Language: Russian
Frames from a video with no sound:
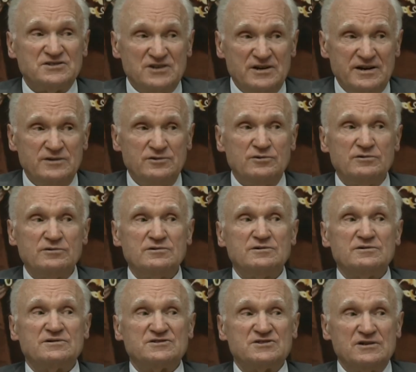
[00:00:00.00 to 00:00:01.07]
к сожалению,
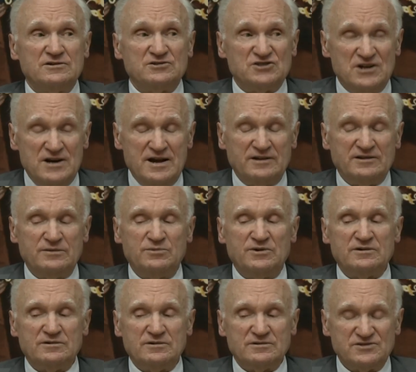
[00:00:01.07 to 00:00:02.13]
к сожалению,
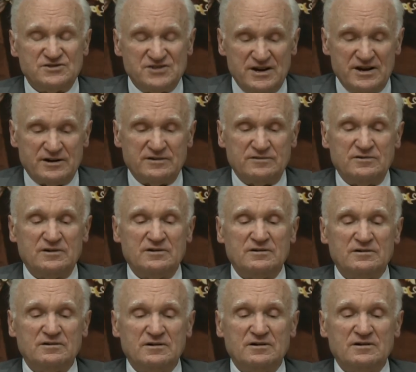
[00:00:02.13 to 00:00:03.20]
членами церкви
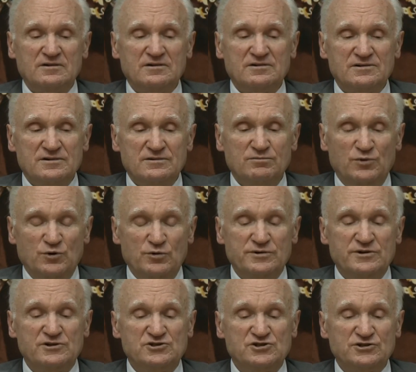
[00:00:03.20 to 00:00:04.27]

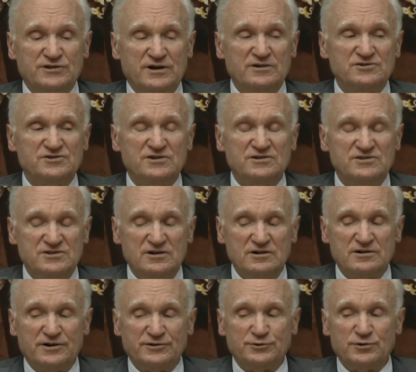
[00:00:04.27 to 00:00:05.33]
многие считают себя
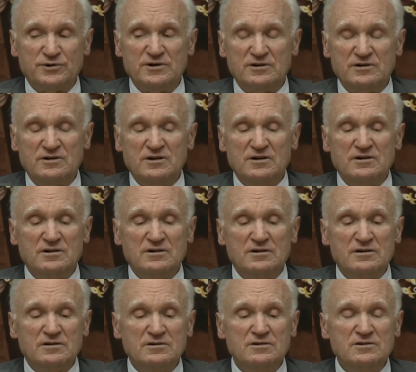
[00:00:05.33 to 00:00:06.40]
те, которые
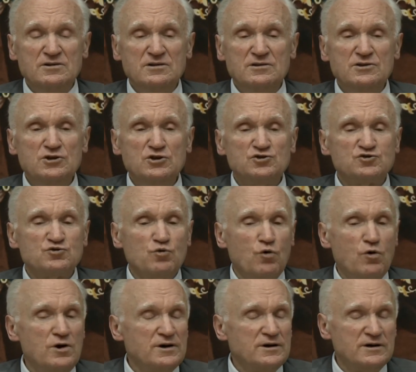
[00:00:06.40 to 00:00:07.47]

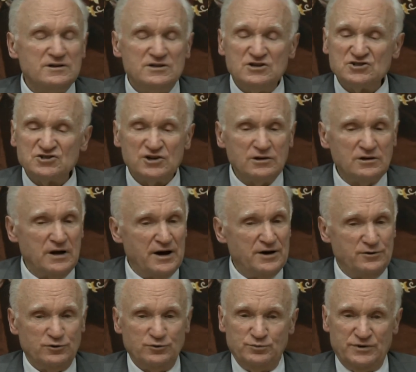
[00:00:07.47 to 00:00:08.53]
нисколько не
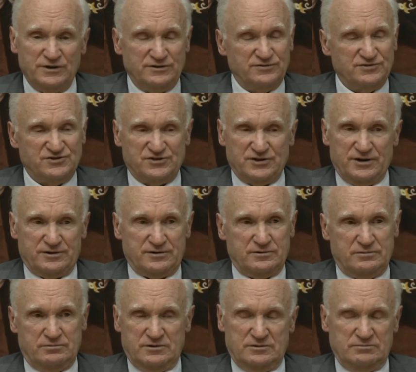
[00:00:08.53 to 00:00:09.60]
желают быть в
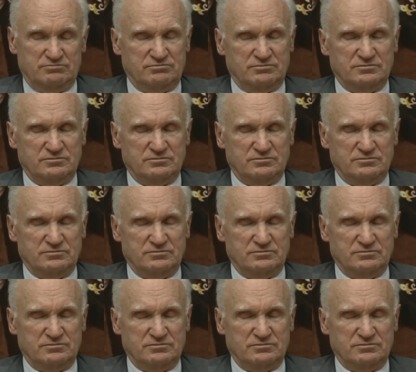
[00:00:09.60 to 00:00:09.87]
церкви,